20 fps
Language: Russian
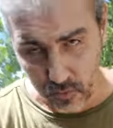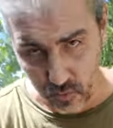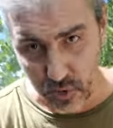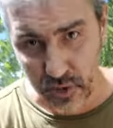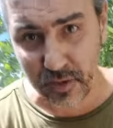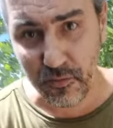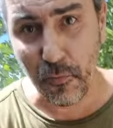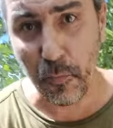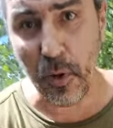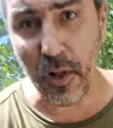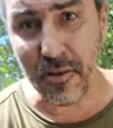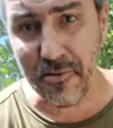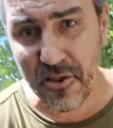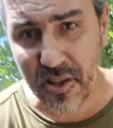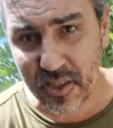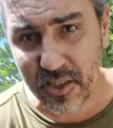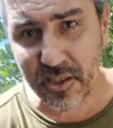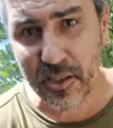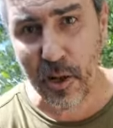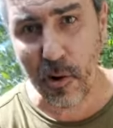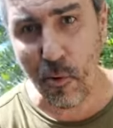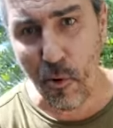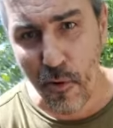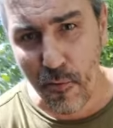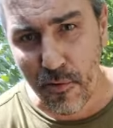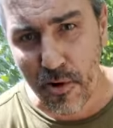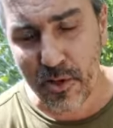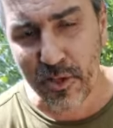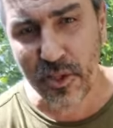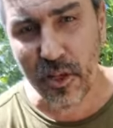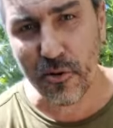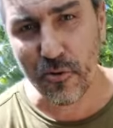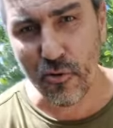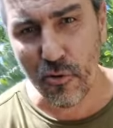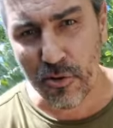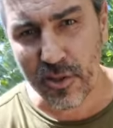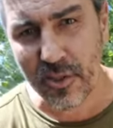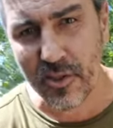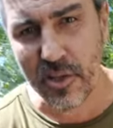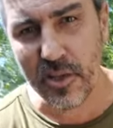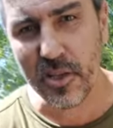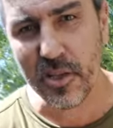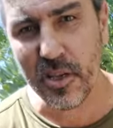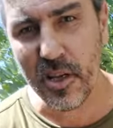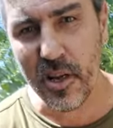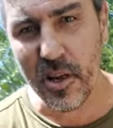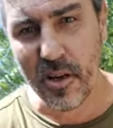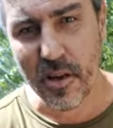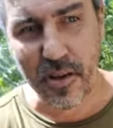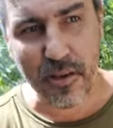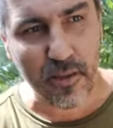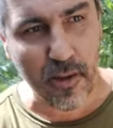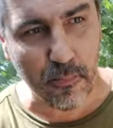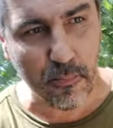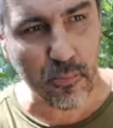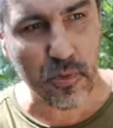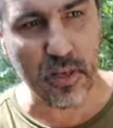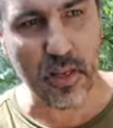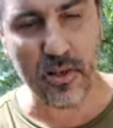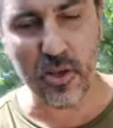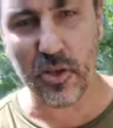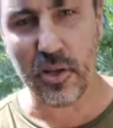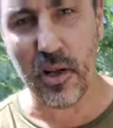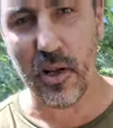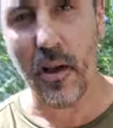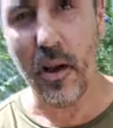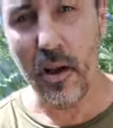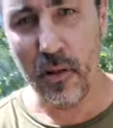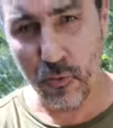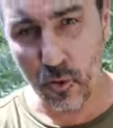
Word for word: ну, вполне здоровые, серьезные, сильные, там, я не знаю,